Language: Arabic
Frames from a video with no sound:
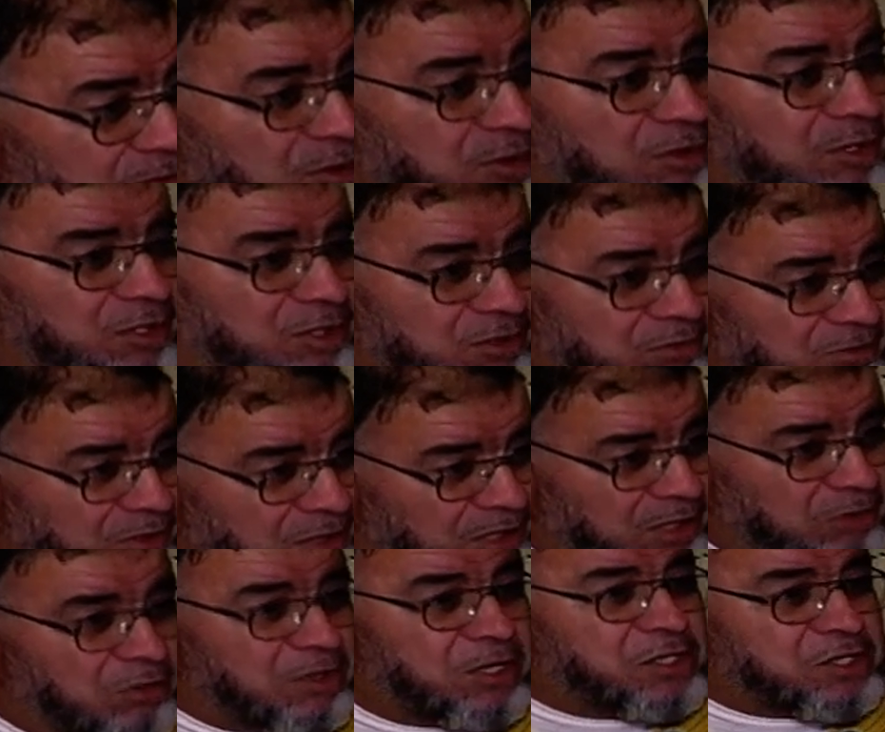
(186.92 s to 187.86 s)
المواشي
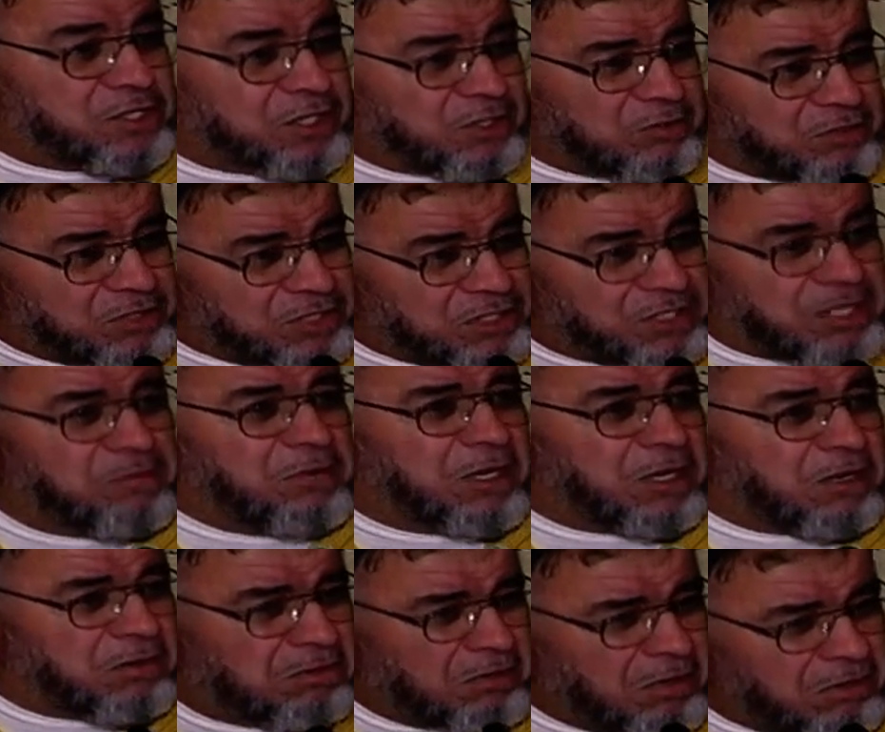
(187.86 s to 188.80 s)
والدواجن
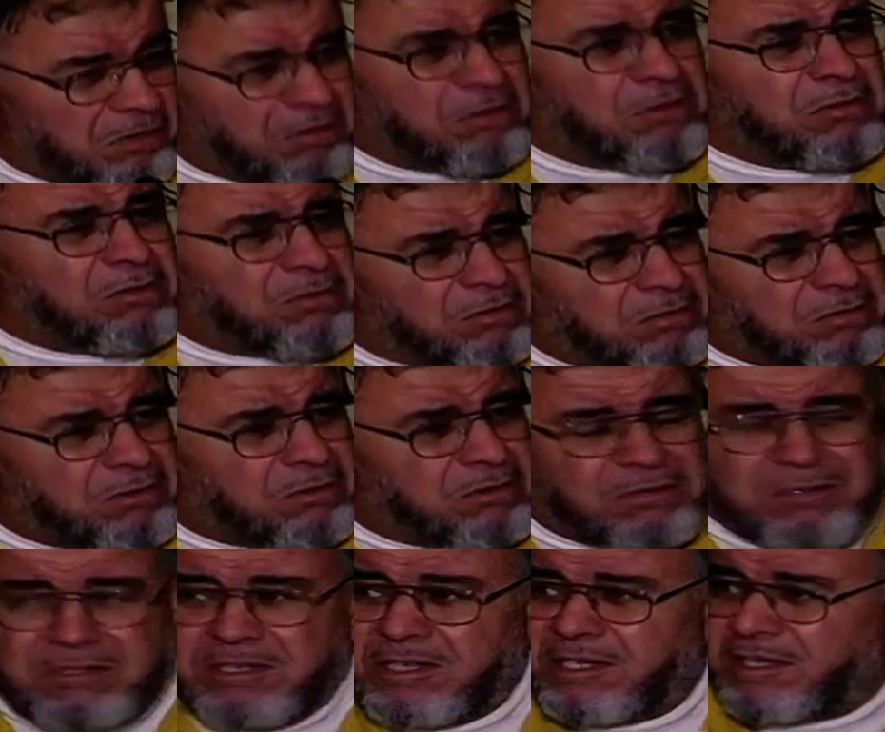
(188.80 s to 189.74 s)
والسمك وكل كل
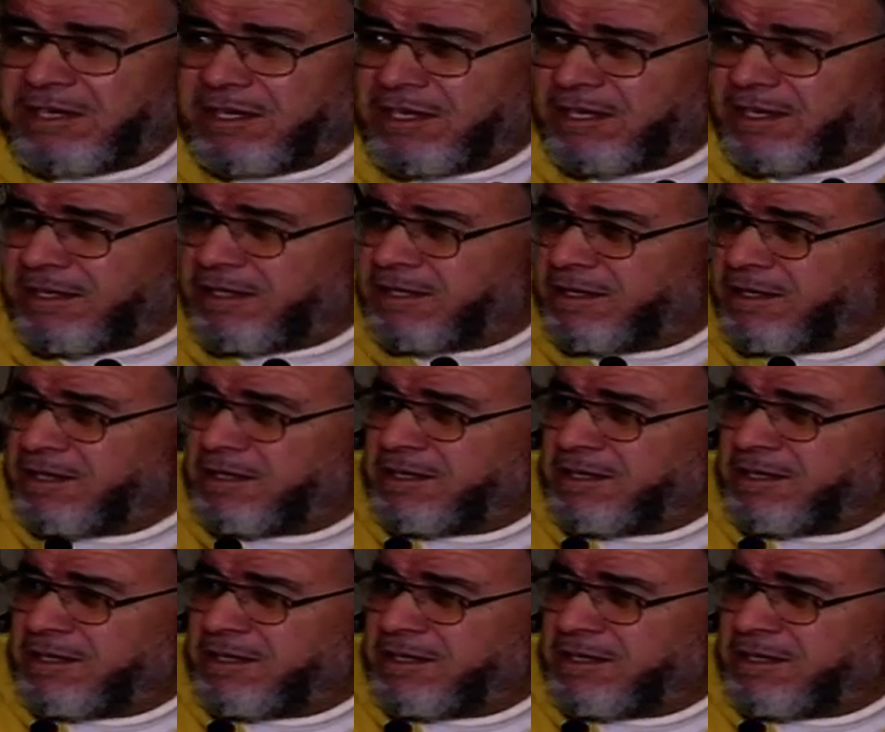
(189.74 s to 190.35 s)
ها